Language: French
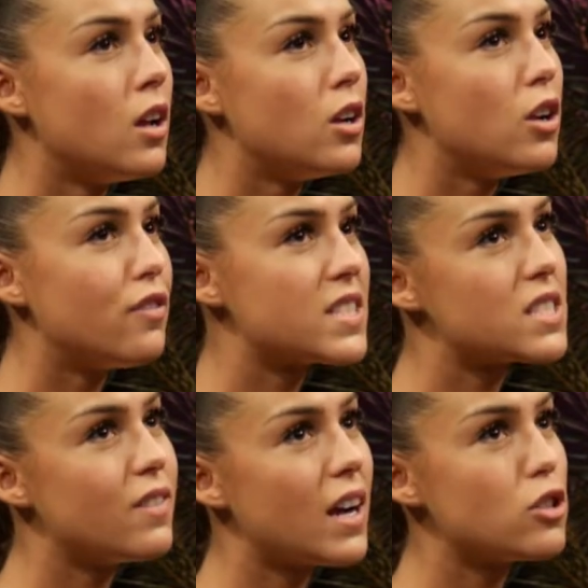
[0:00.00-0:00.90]
le
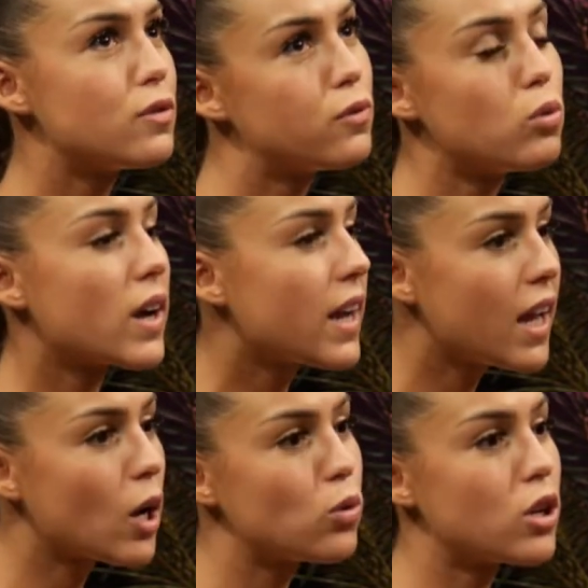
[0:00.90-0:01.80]
festival du fou
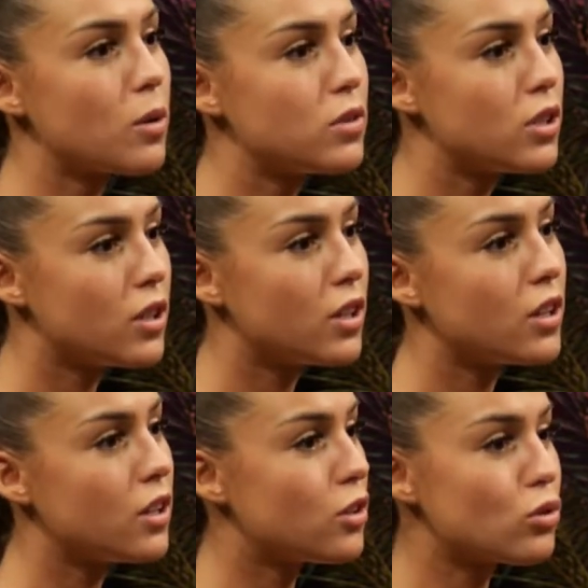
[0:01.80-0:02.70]
rire ou comme
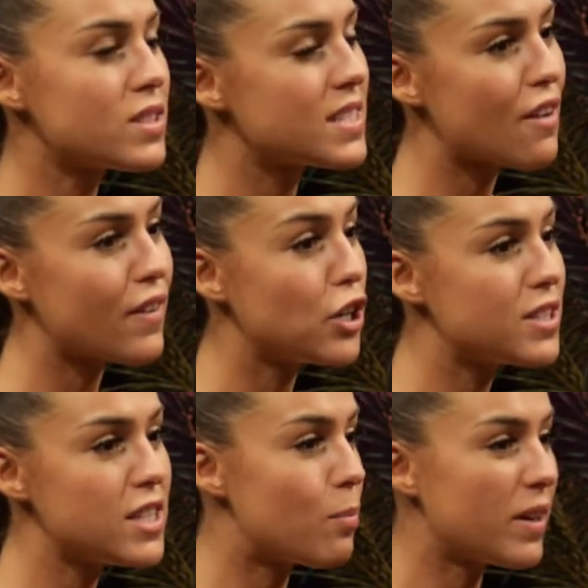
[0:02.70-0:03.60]
de. Toutes ces affaires-là, tu sais, il y a plein